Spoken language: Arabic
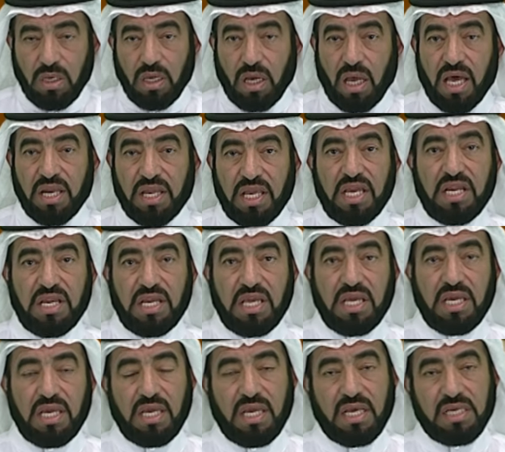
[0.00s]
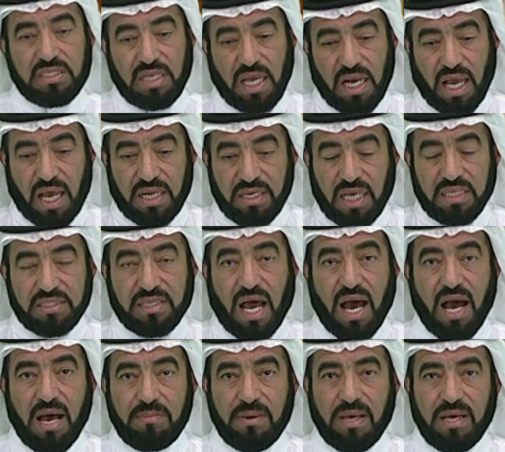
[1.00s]
قرينه اسأل عن
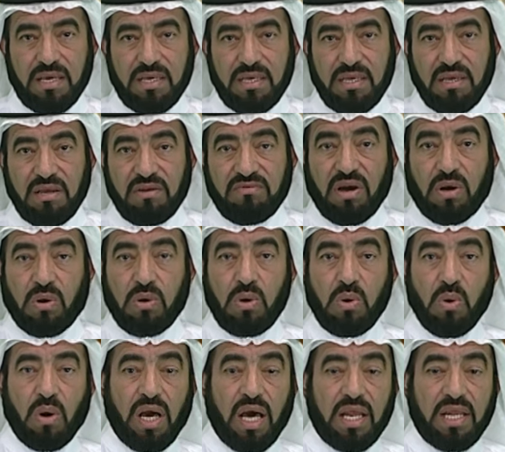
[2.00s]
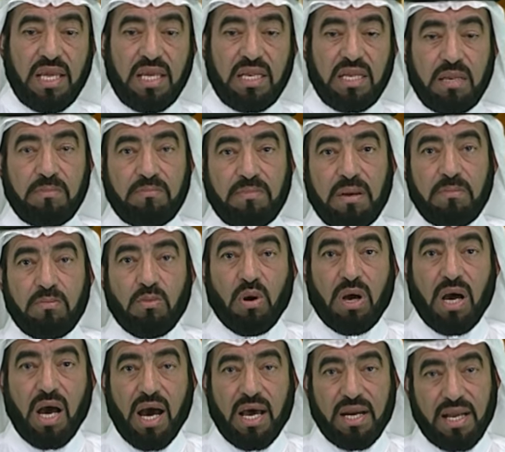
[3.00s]
أصحابه فكل قرين
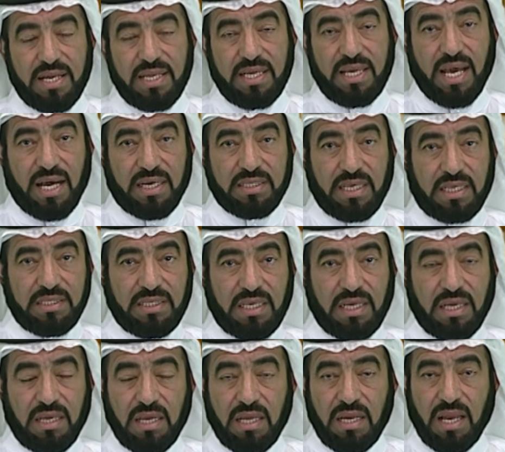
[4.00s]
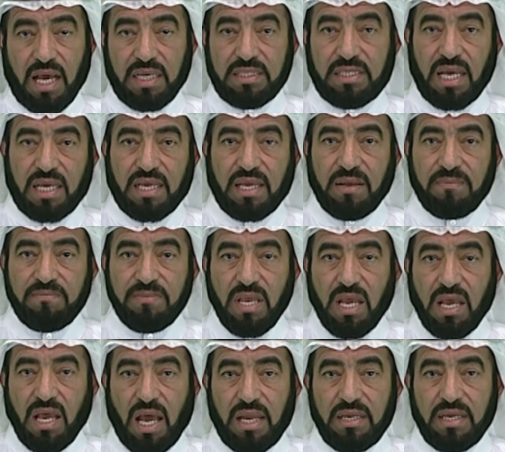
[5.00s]
بالمقارن يقتدي لا شك
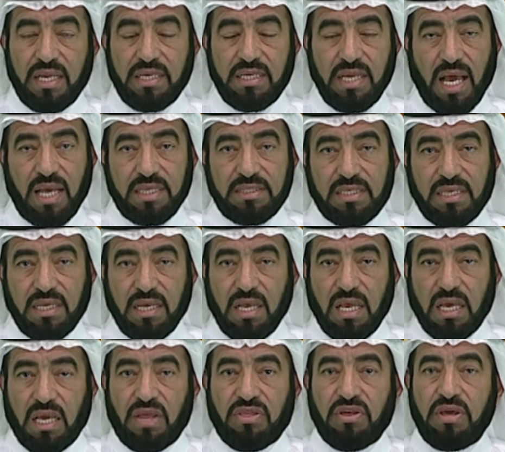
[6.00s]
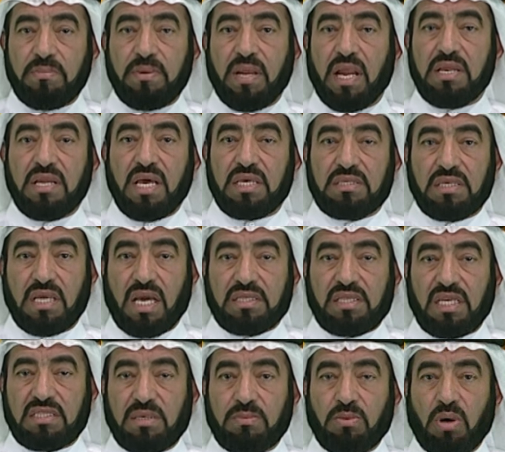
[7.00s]
أن الناس كثير من الناس
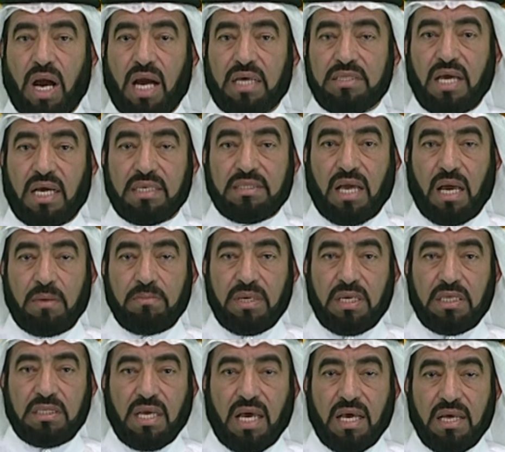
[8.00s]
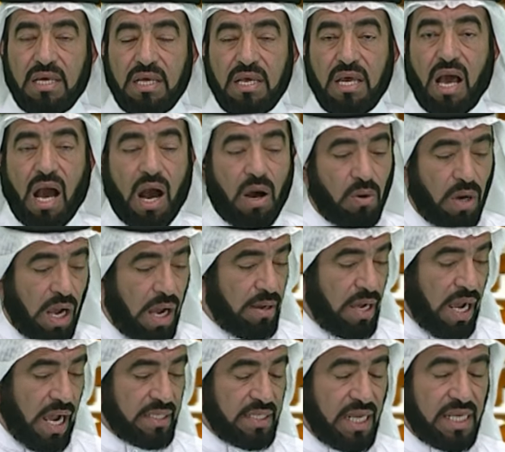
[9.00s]
يكتسبوا عادات حميدة أو
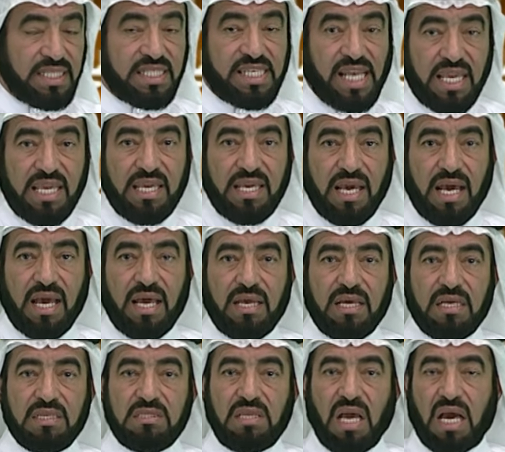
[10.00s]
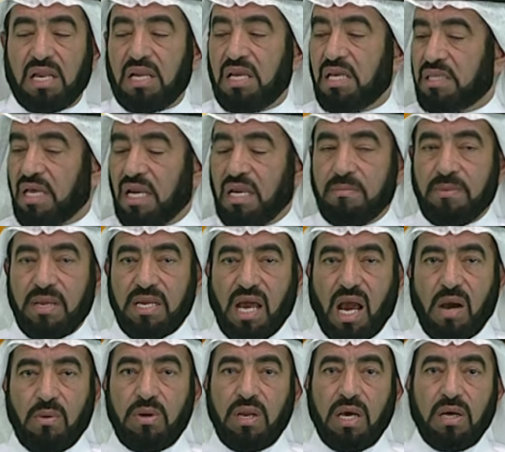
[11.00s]
عادات سيئة تقليدا لمن
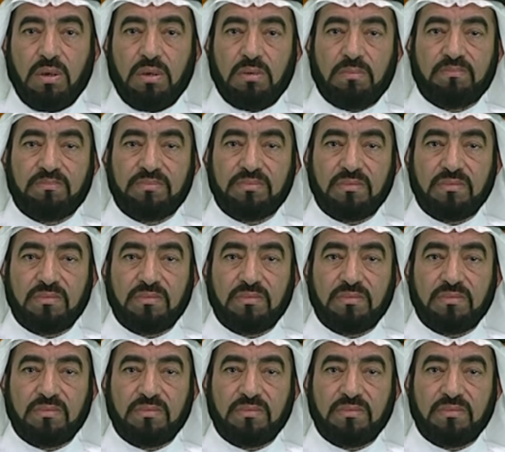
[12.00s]
حولهم